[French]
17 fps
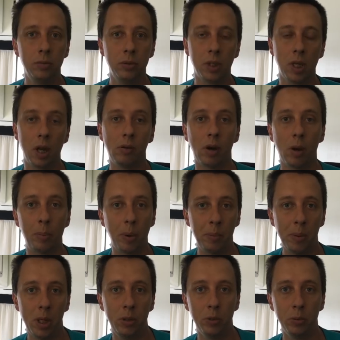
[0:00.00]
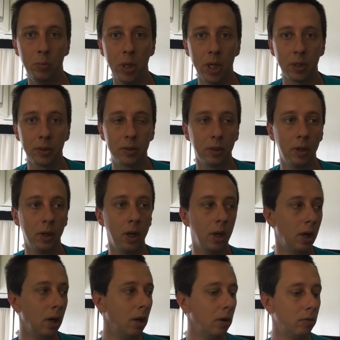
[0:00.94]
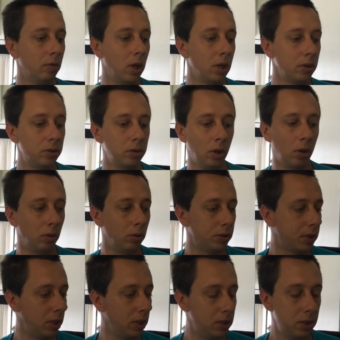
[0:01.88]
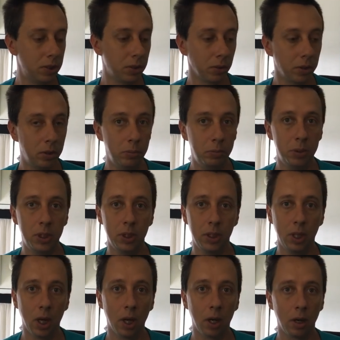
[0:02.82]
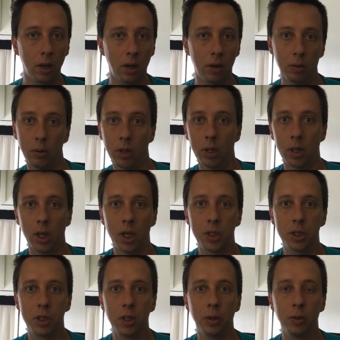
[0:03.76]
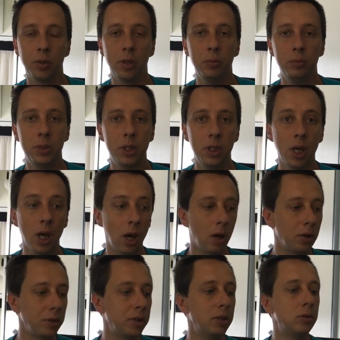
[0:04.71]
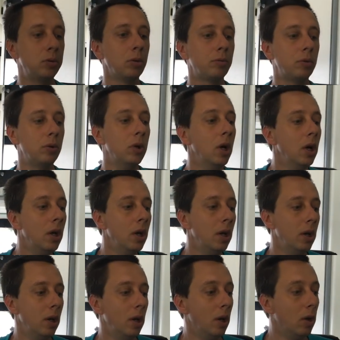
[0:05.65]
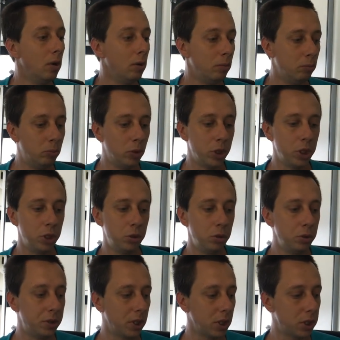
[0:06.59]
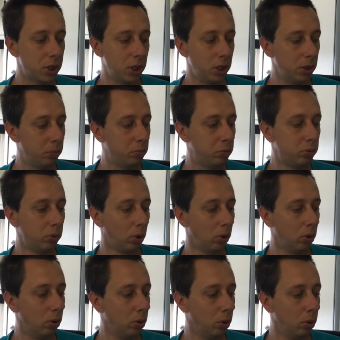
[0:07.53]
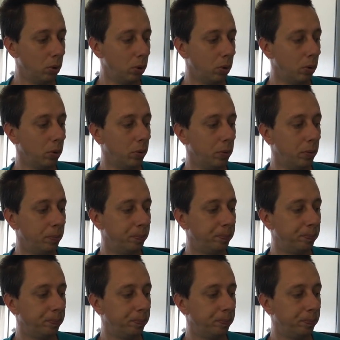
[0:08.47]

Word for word: vous allez avoir pas mal de pertes. Voilà, ça existe en allume-cigare, euh, acheter en allume-cigare. Alors c'est sûr, moi j'ai juste acheté pour le,